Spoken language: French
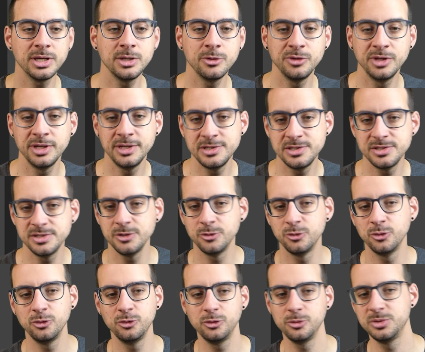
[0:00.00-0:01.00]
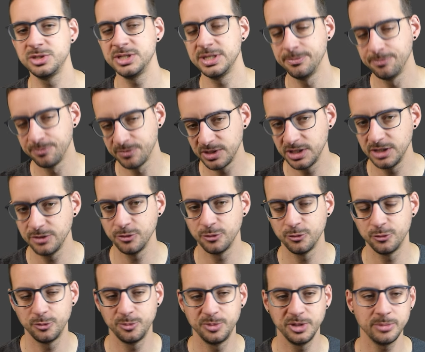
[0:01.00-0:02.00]
et on a ici deux objets qui vont
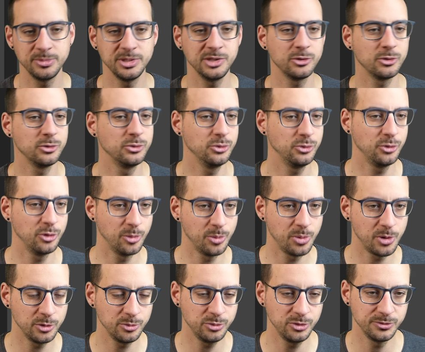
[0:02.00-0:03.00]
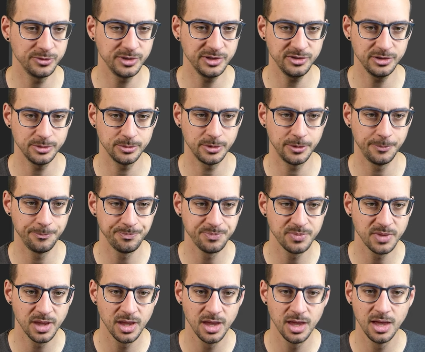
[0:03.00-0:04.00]
vous permettre de comprendre plus facilement.
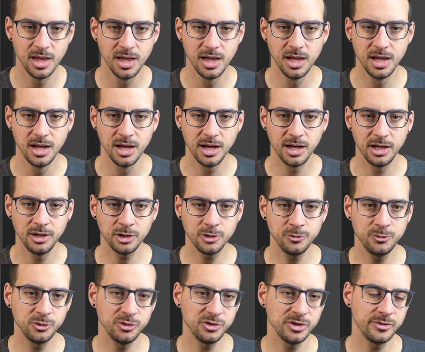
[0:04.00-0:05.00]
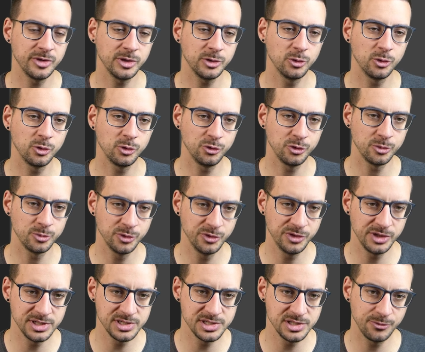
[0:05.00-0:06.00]
Alors il faut savoir que quand on
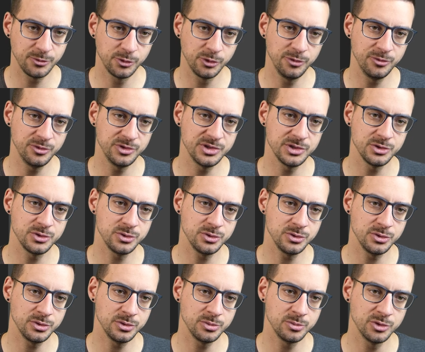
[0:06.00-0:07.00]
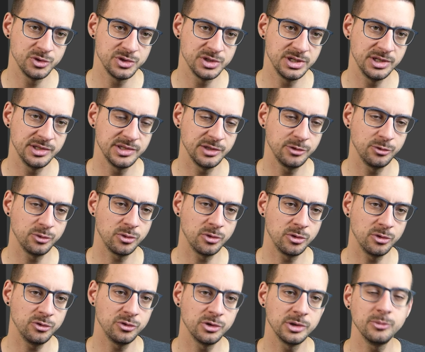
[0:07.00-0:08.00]
modélise, il faut éviter de modéliser sur
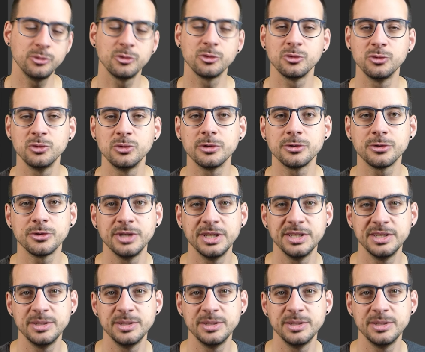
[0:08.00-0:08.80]
l'ensemble, surtout quand on a